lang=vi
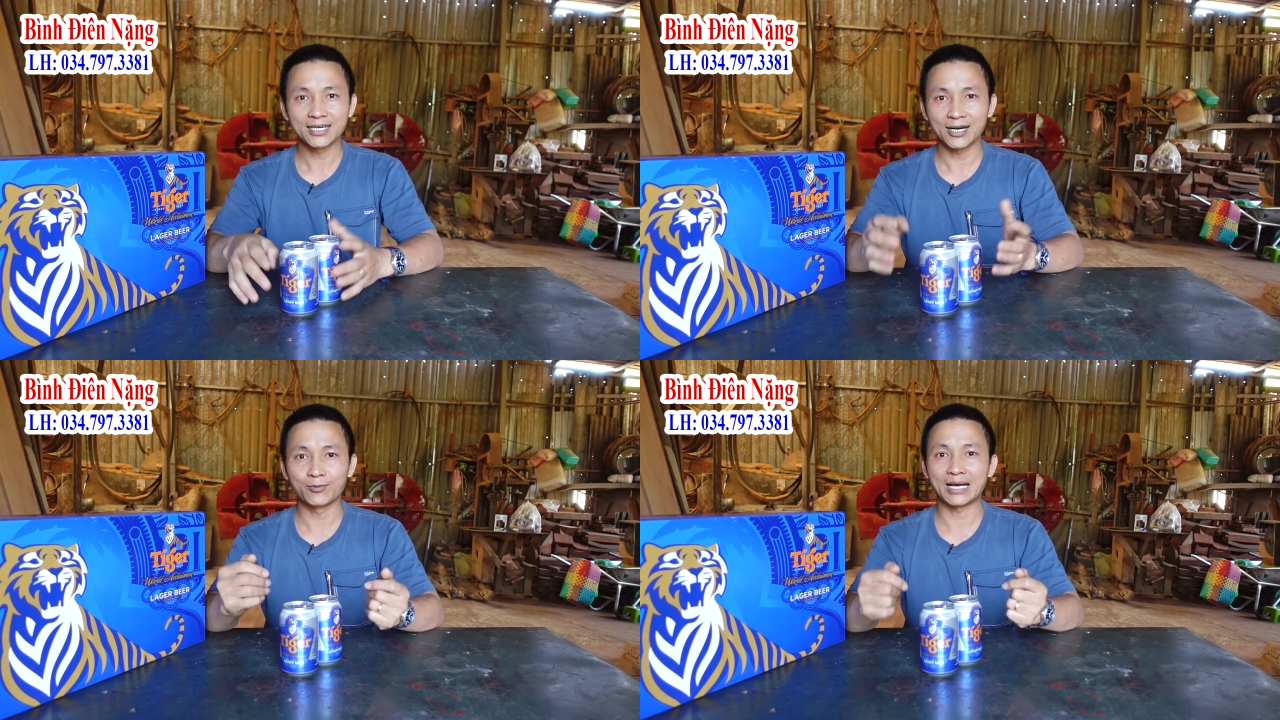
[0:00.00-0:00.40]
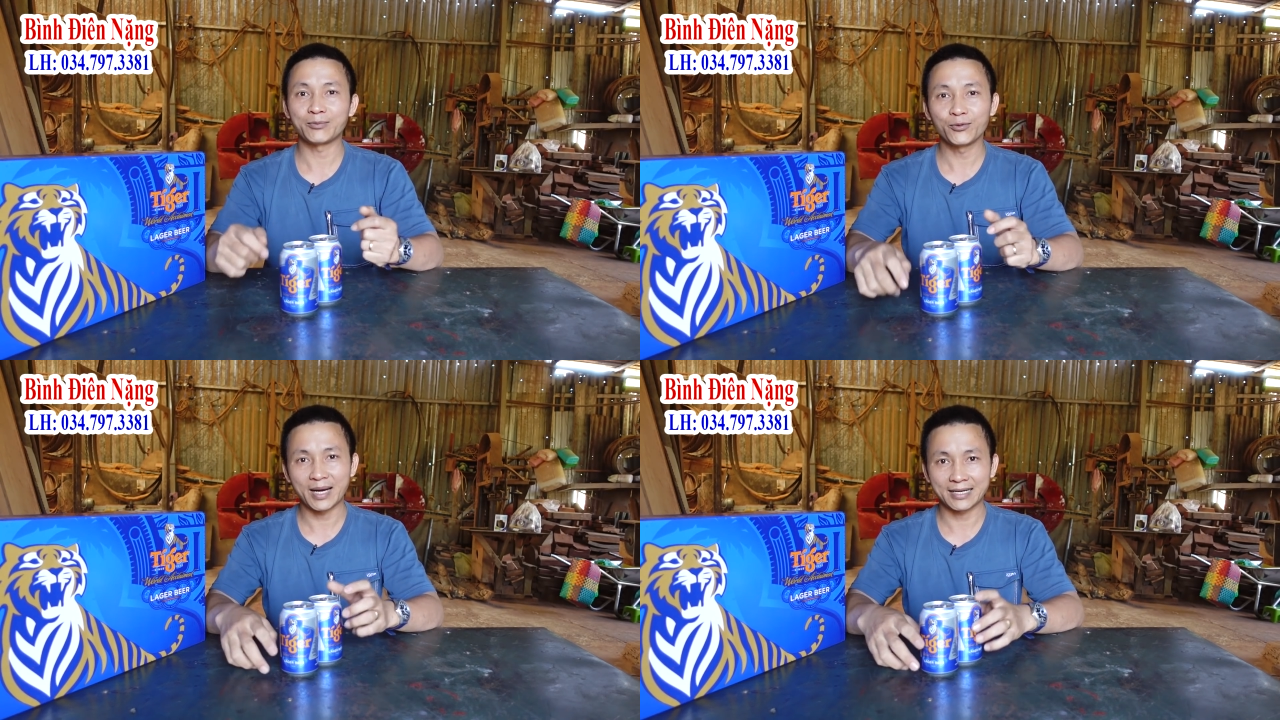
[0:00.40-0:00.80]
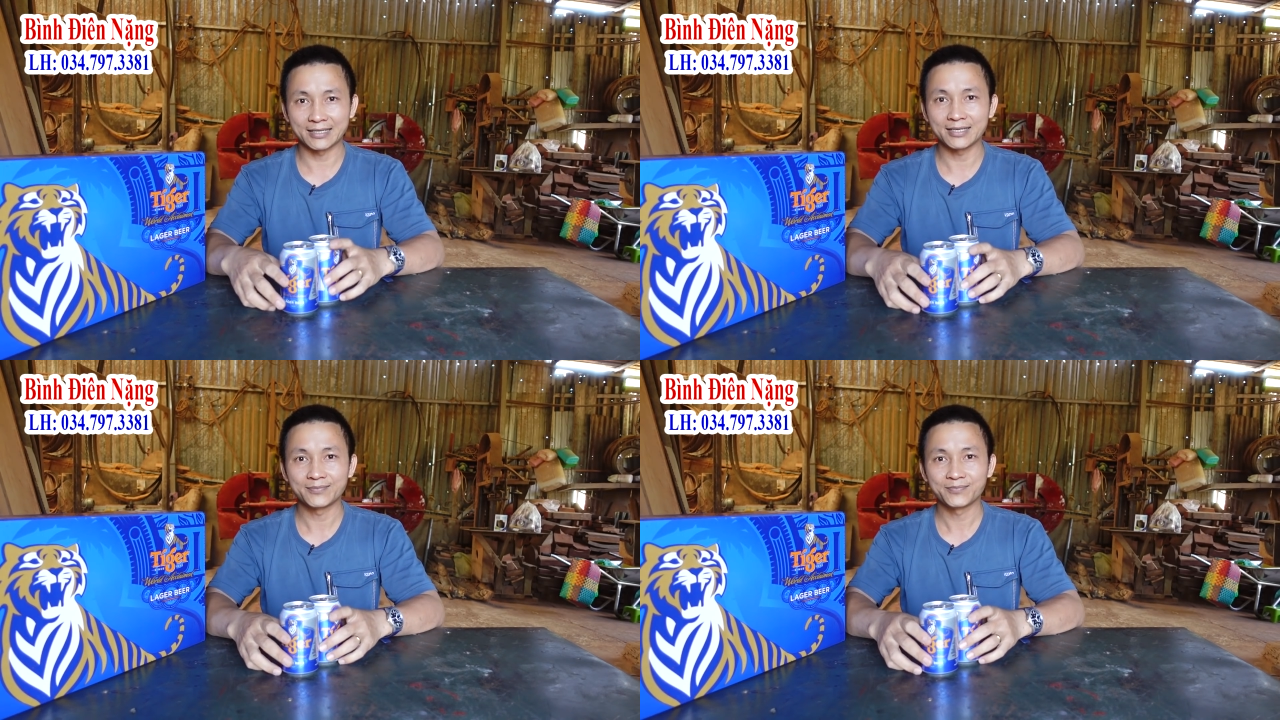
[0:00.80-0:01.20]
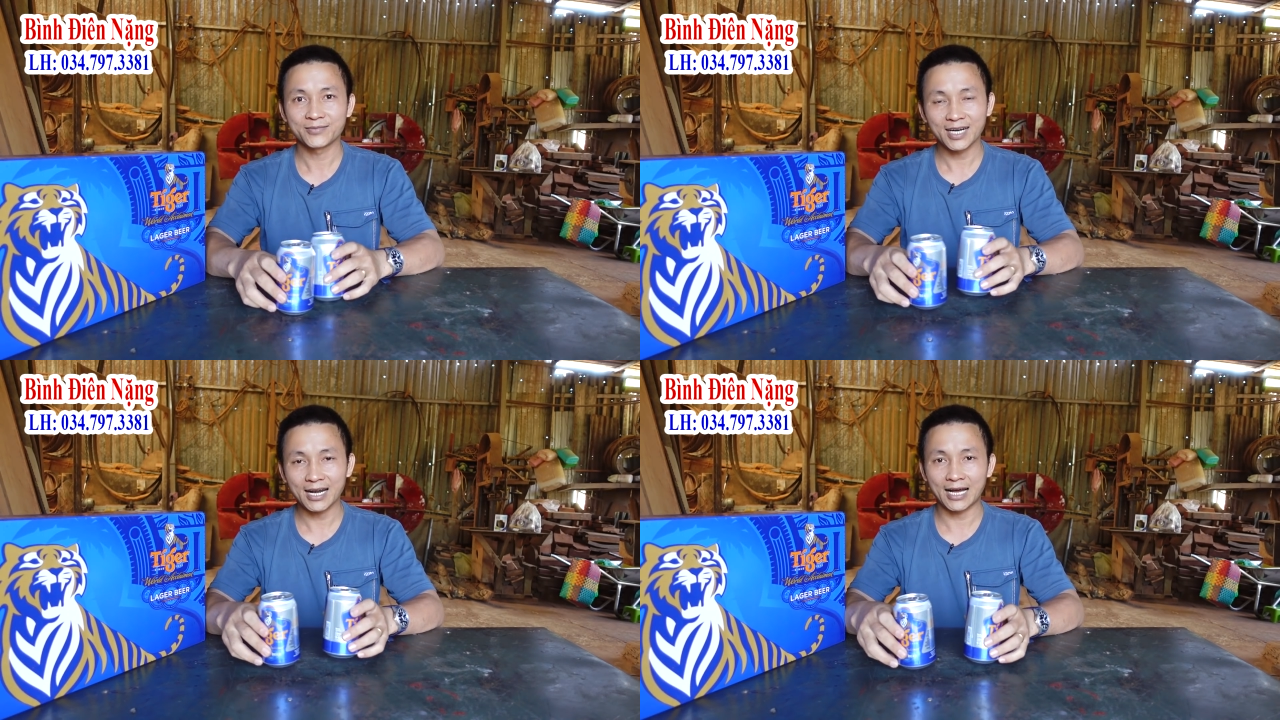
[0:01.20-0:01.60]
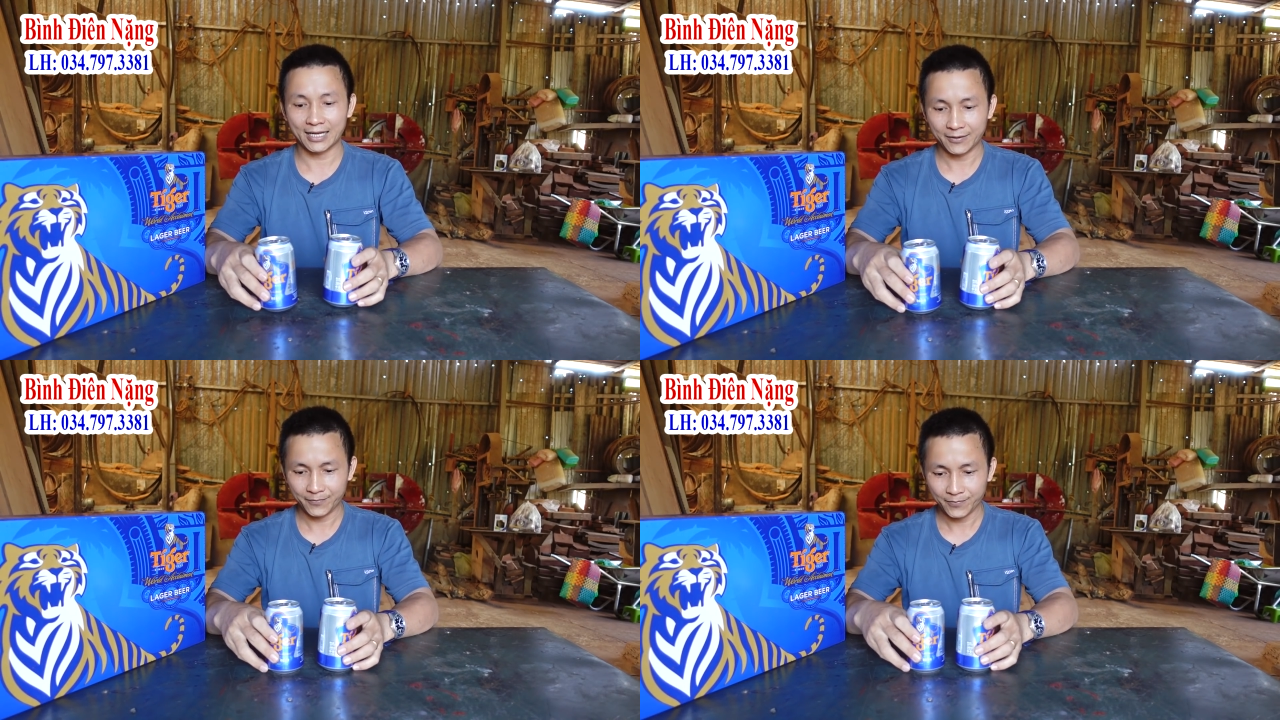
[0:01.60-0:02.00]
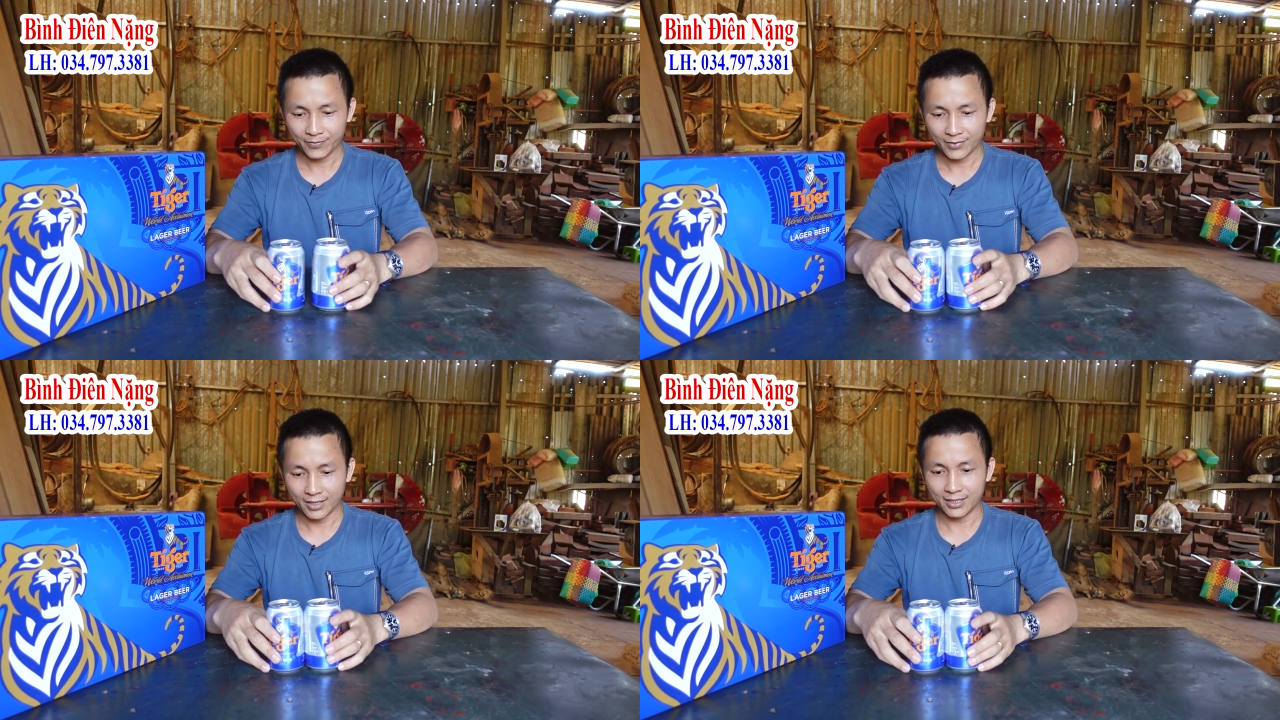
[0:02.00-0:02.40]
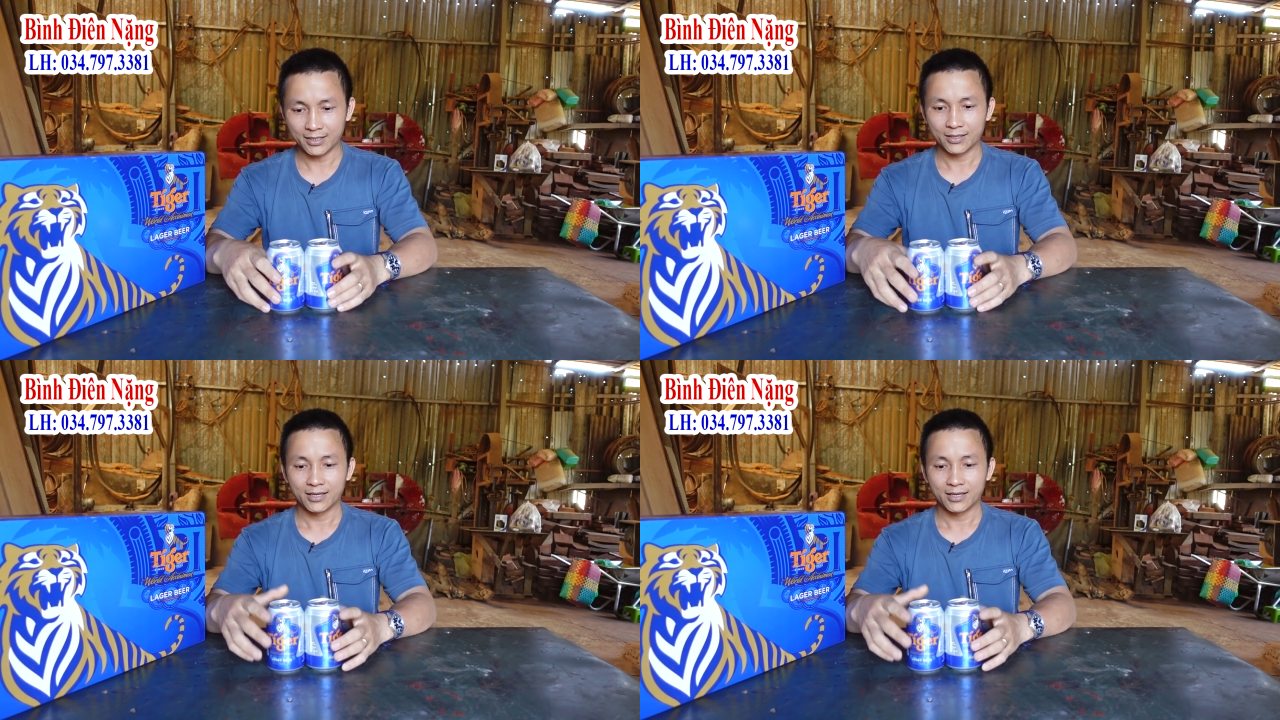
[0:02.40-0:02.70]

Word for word: không dám đối mặt nữa. Rất là hay. Đấy.